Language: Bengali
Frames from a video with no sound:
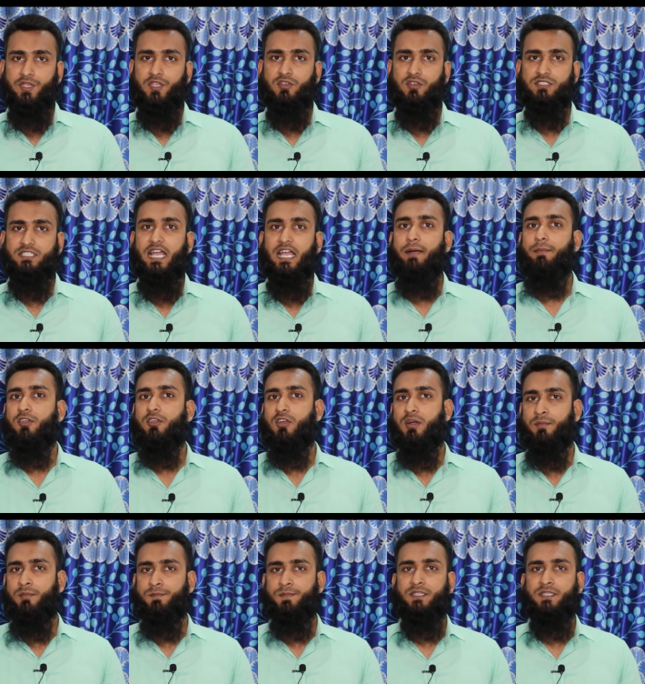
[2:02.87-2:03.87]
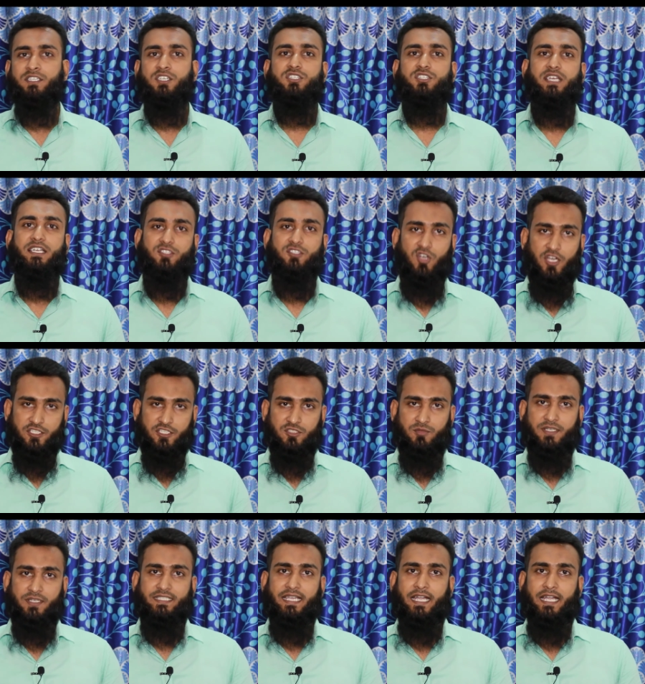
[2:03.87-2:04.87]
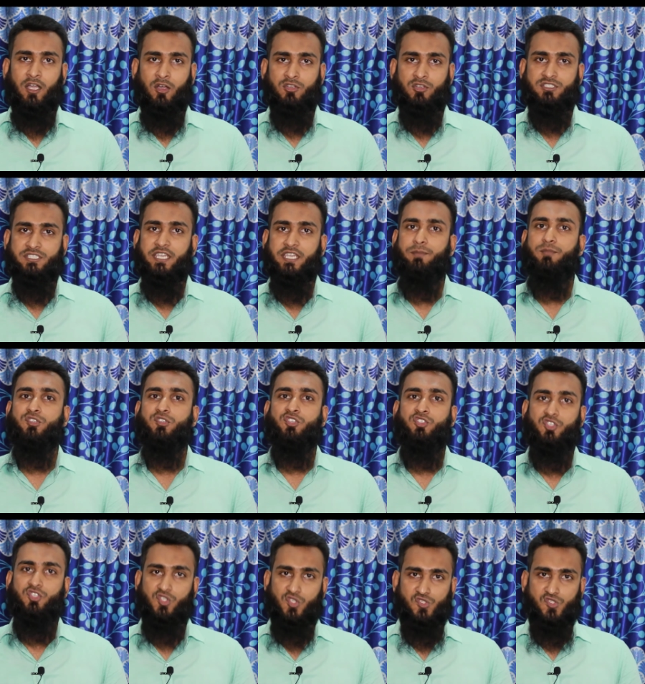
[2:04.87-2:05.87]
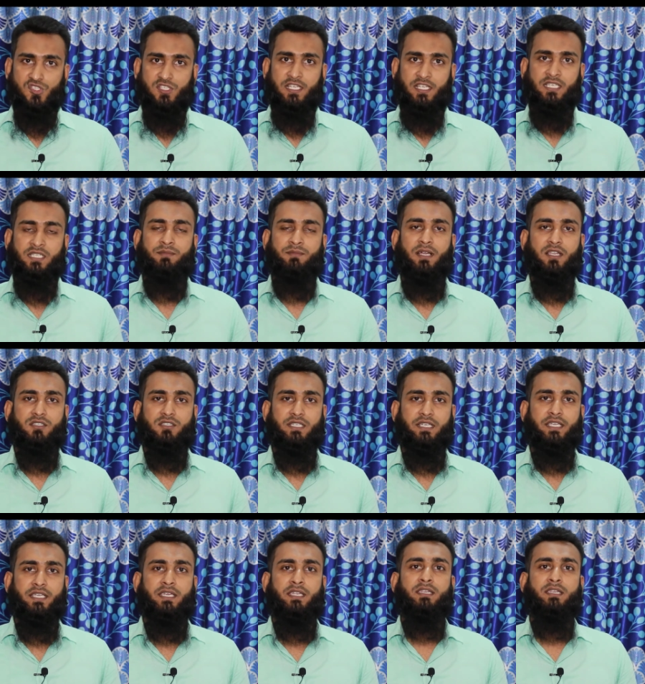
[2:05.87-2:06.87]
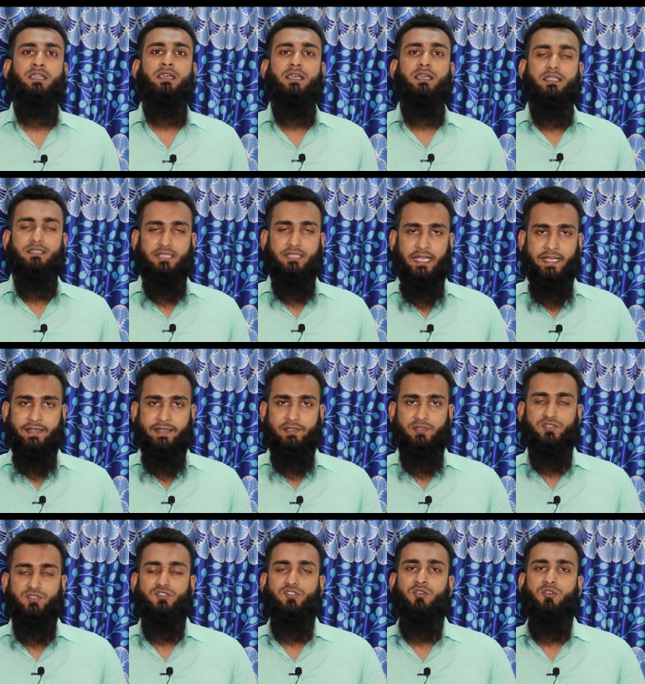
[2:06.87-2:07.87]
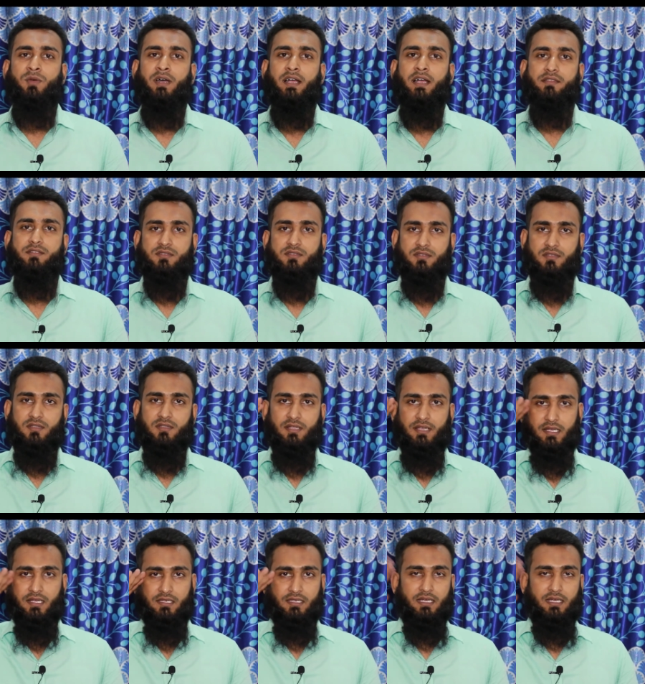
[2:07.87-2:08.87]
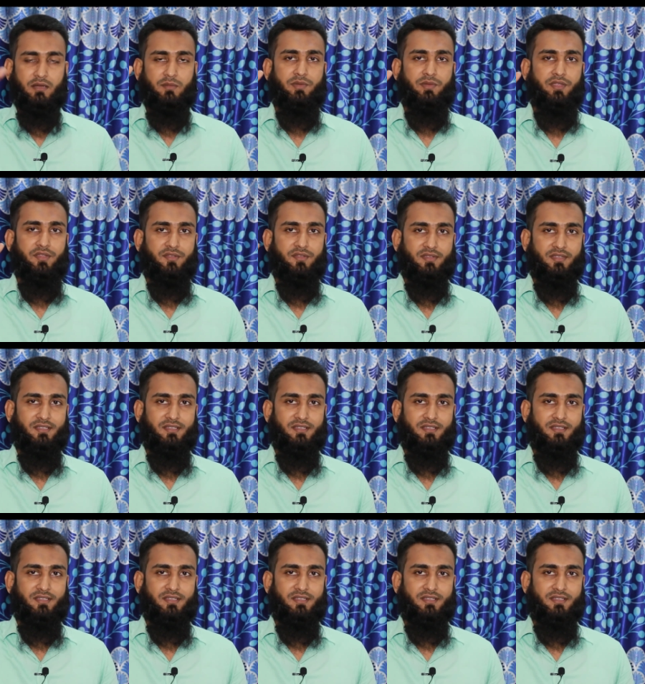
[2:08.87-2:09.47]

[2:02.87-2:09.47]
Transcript: ভিডিওতে আবারও আপনাদের সাথে হয়তো বা দেখা হচ্ছে এ পর্যন্ত সুস্থ থাকেন ভালো থাকেন থ্যাংক ইউ সো মাচ আল্লাহ হাফেজ